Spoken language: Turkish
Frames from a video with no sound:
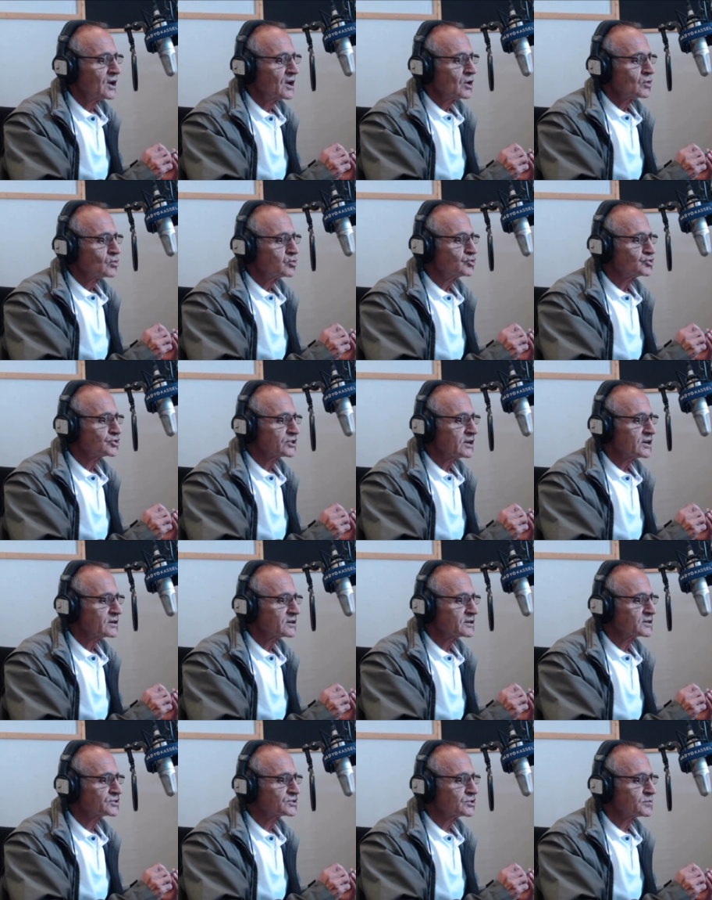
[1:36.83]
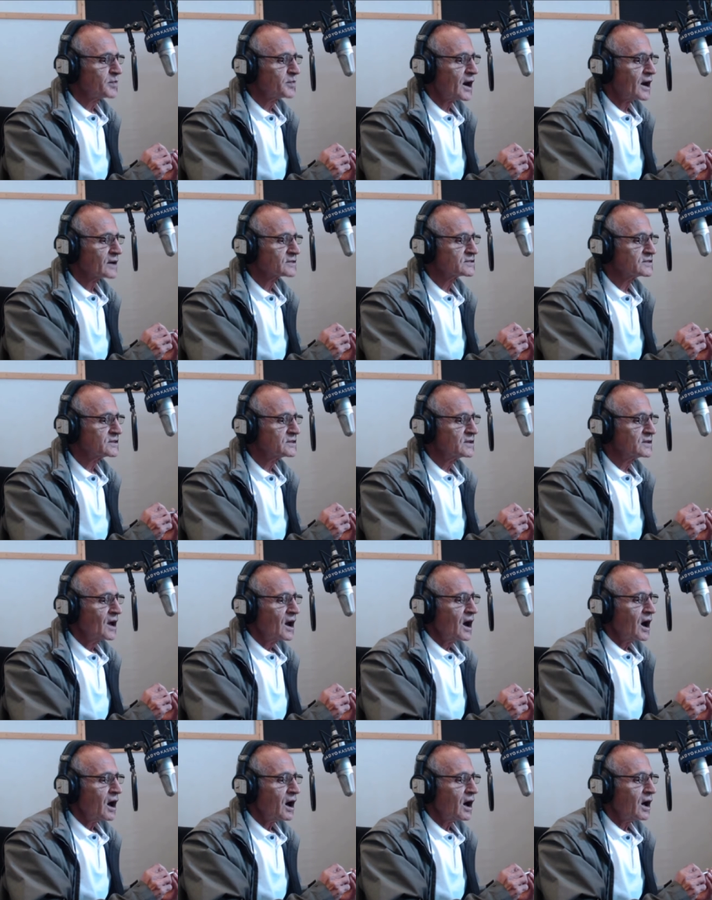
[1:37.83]
Huşke, ırkçı partinin
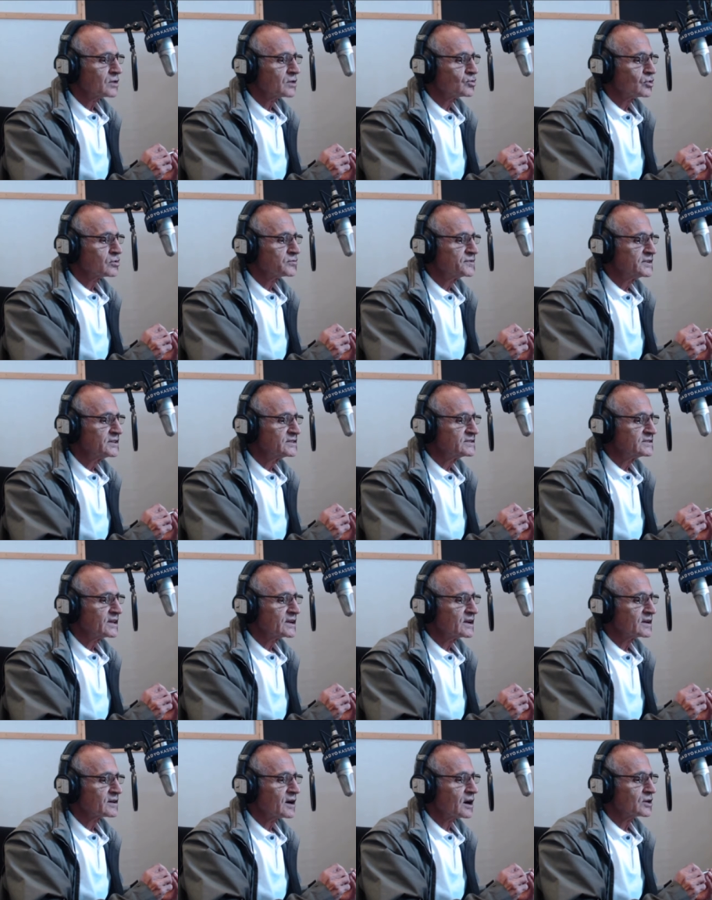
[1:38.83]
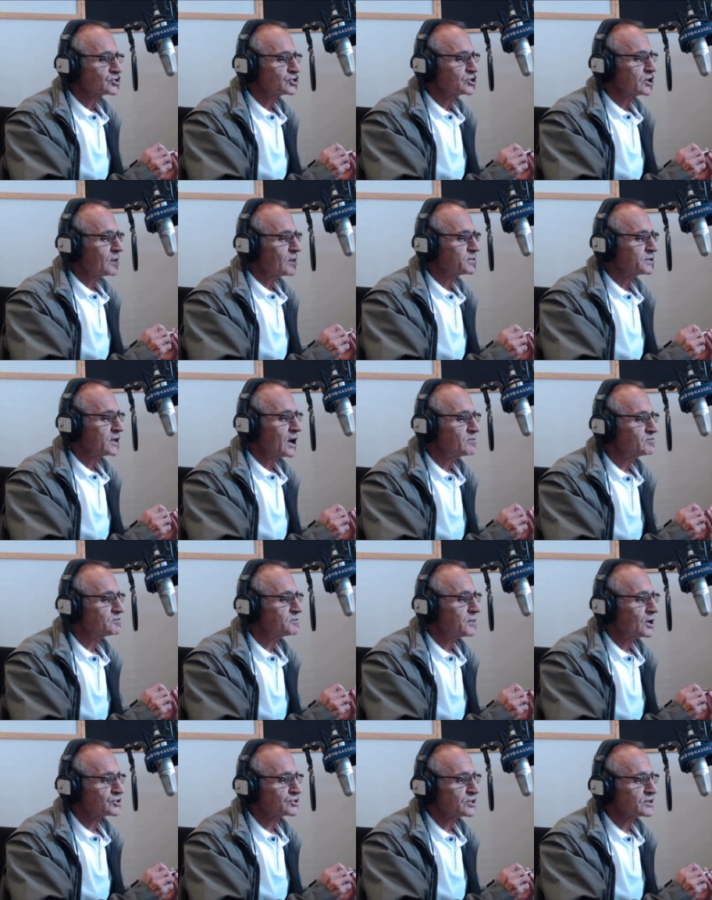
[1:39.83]
Adolf Hitler'e karşı yapılan
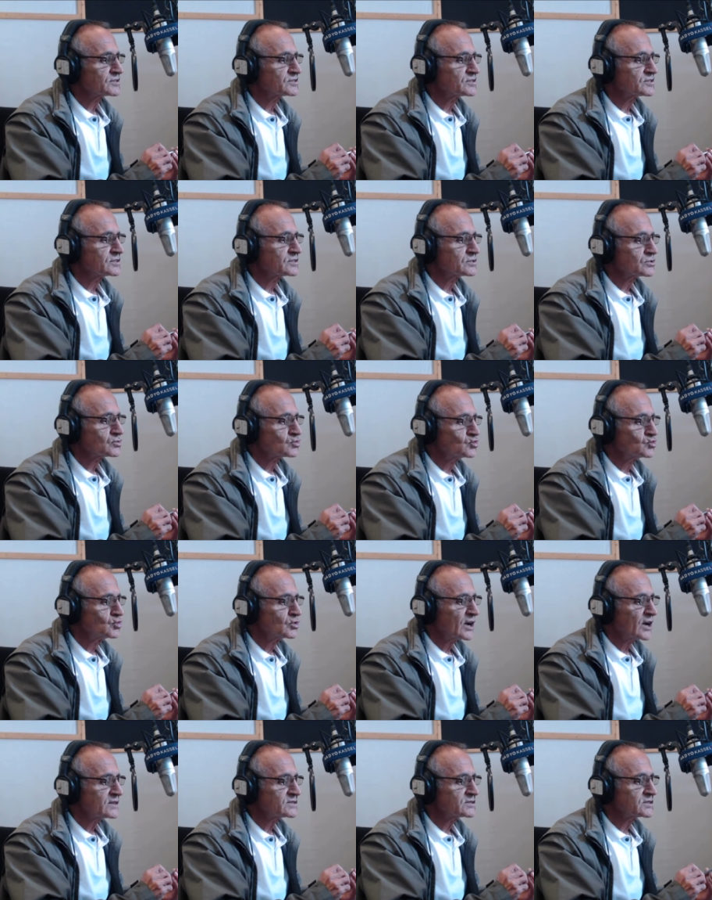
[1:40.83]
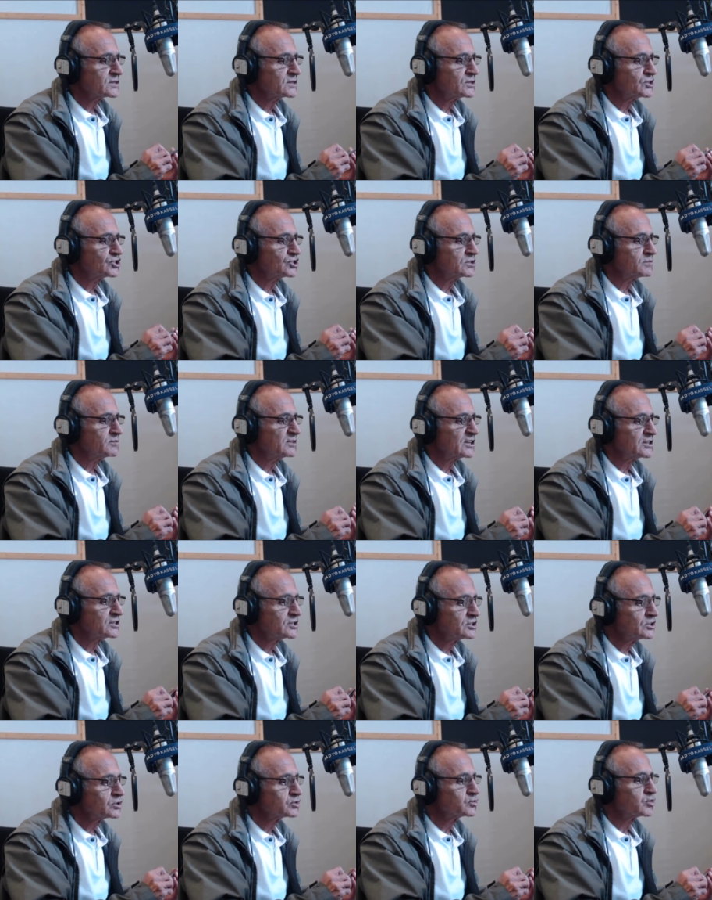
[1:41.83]
başarısız suikast girişiminin
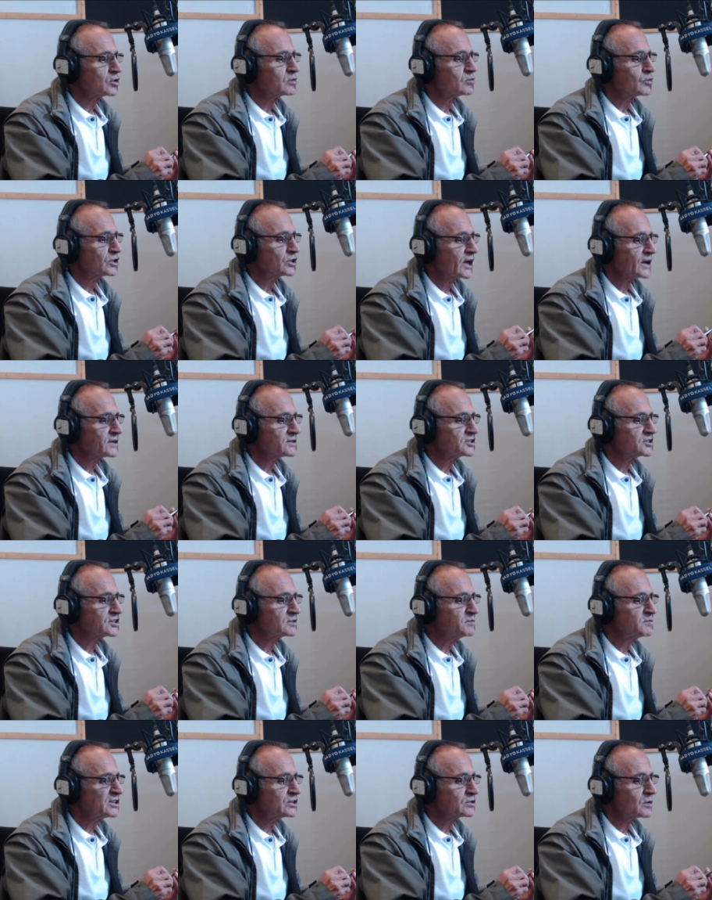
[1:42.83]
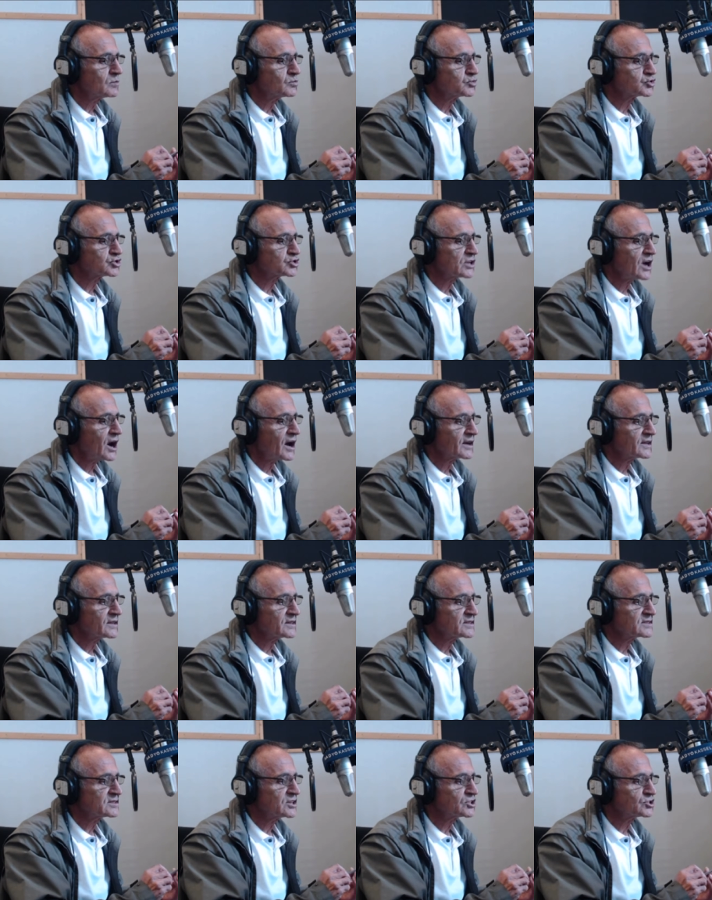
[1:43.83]
yıl dönümü olan 20 Temmuz
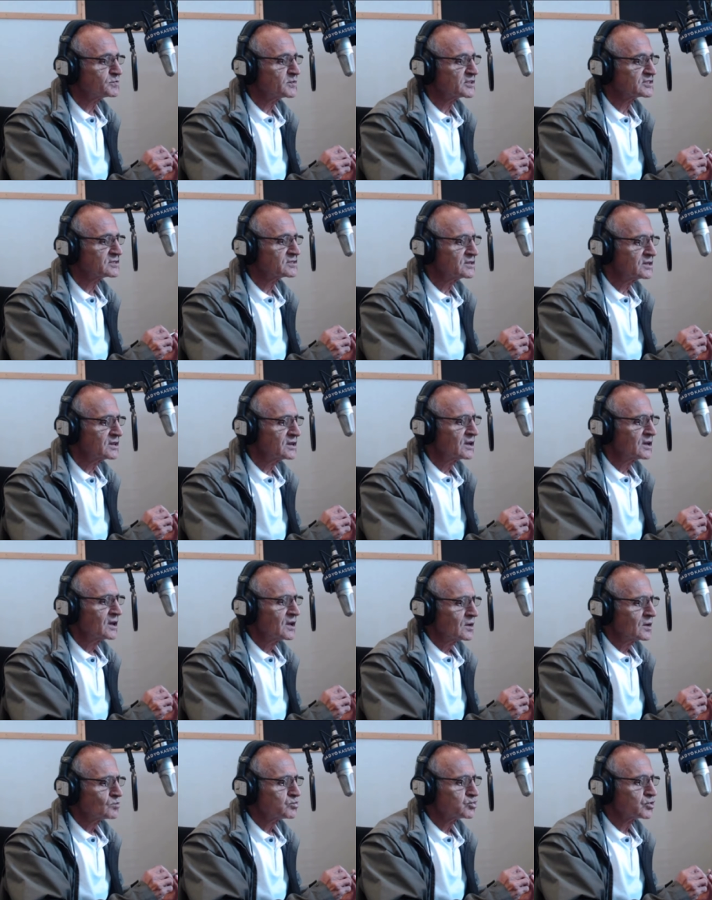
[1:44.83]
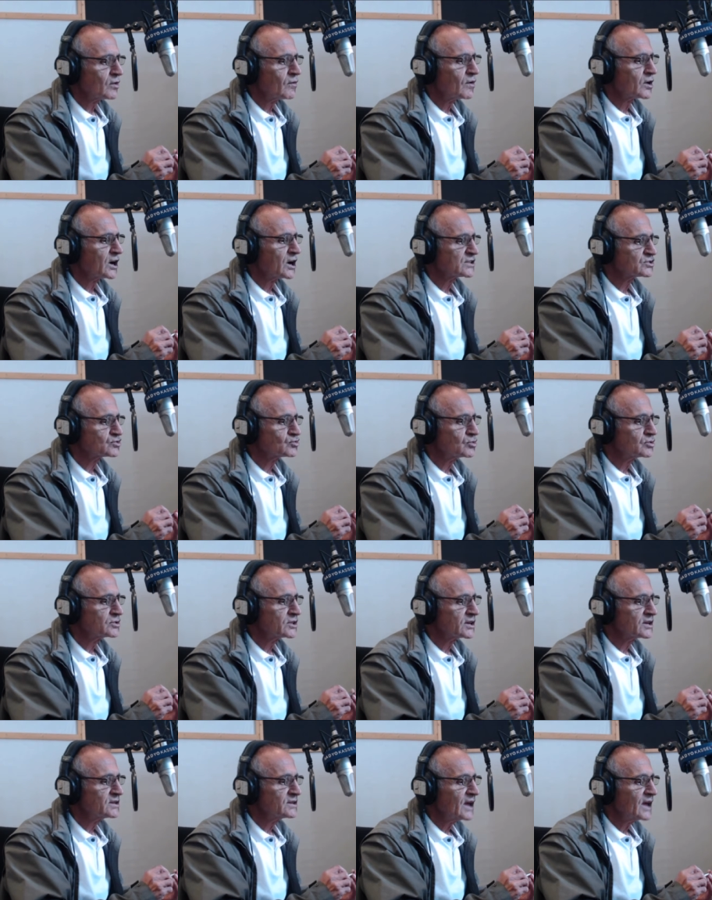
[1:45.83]
tarihini seçmesini
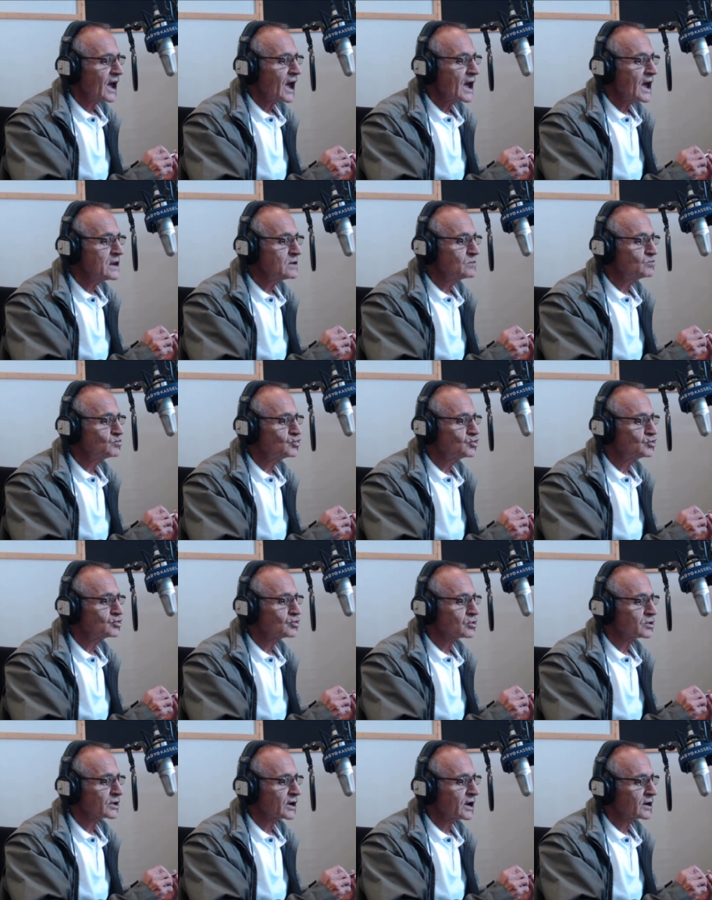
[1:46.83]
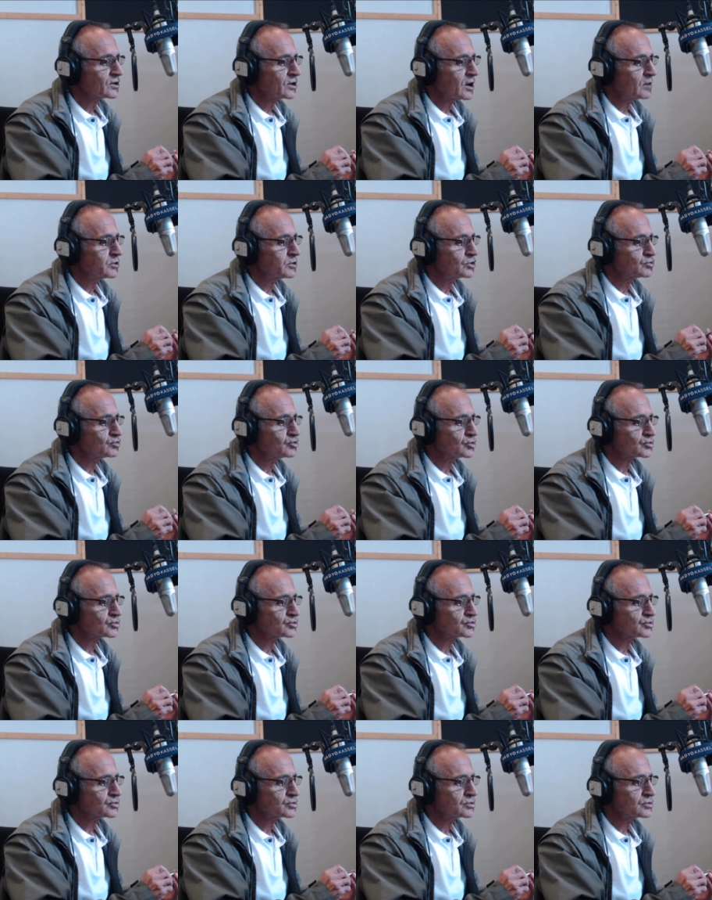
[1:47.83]
provokasyonların en büyüğü olarak kabul
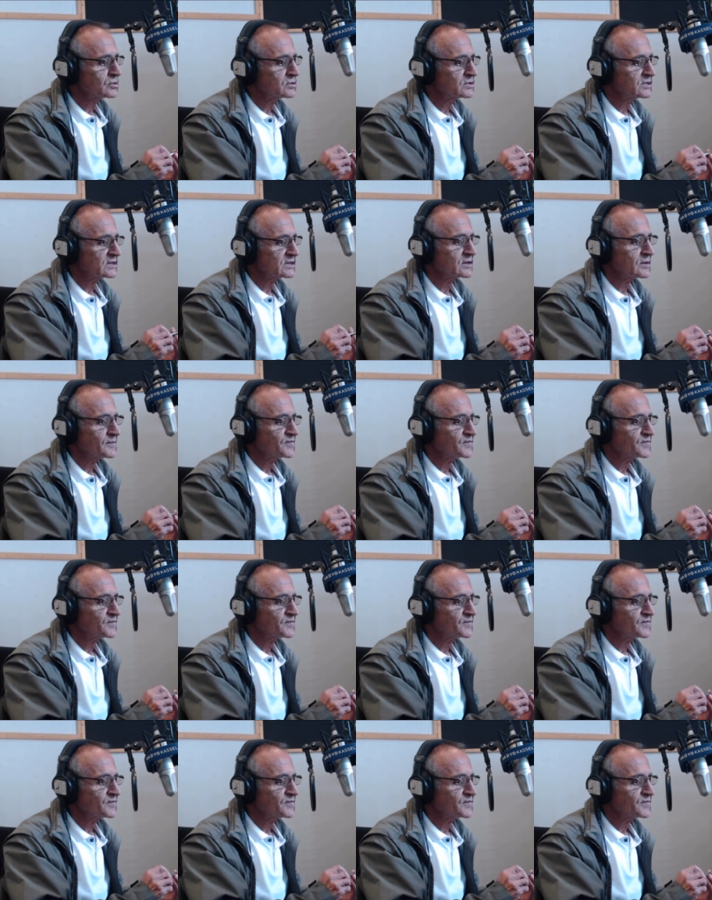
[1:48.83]
ediyoruz dedi.